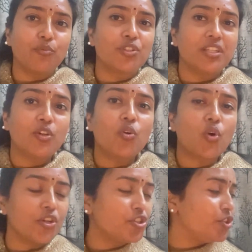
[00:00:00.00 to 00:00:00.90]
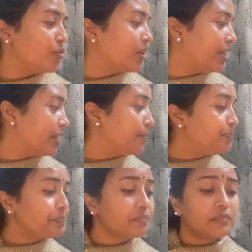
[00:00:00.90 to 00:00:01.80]
उसी को कॉन्टिन्यू करेंगे
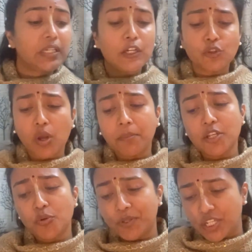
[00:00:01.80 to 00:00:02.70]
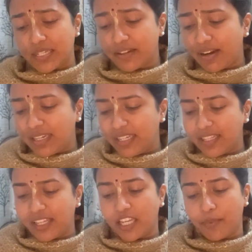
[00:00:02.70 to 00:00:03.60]
तो हमने जो पिछले सवाल लिए
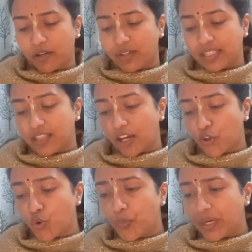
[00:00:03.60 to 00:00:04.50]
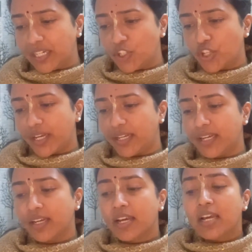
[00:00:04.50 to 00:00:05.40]
थे कि भगवत गीता क्यों पढ़नी
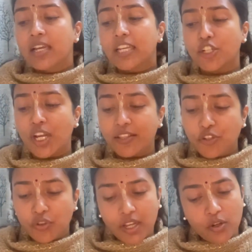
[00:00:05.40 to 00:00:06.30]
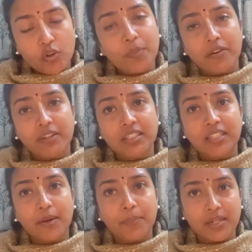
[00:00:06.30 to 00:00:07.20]
चाहिए क्या शादीशुदा लोग भगवत
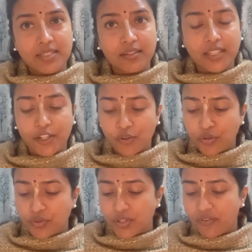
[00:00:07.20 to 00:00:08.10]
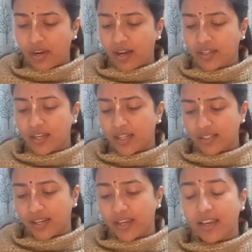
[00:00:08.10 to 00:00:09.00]
गीता पढ़ सकते हैं क्योंकि उससे वैराग्य
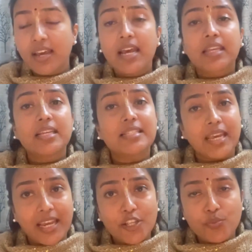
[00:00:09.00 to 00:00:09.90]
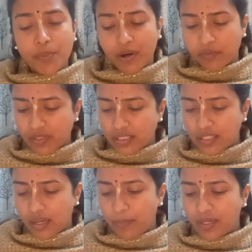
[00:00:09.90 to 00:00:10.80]
आता है किस एज में भगवत
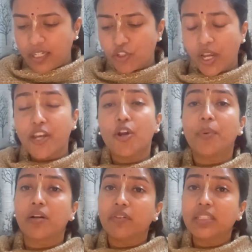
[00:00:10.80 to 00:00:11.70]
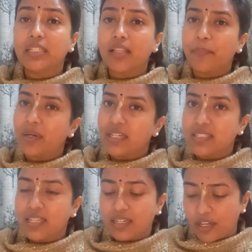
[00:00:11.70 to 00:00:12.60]
गीता पढ़नी चाहिए और भगवत गीता पढ़ने
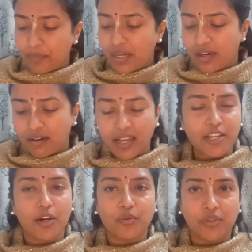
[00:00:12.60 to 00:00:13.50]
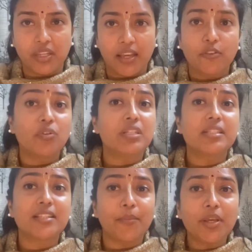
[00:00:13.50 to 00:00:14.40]
से घर में लड़ाइयाँ होती हैं तो इन
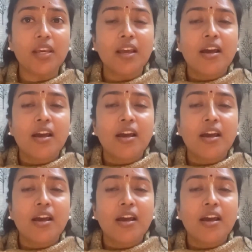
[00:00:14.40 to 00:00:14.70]
सभी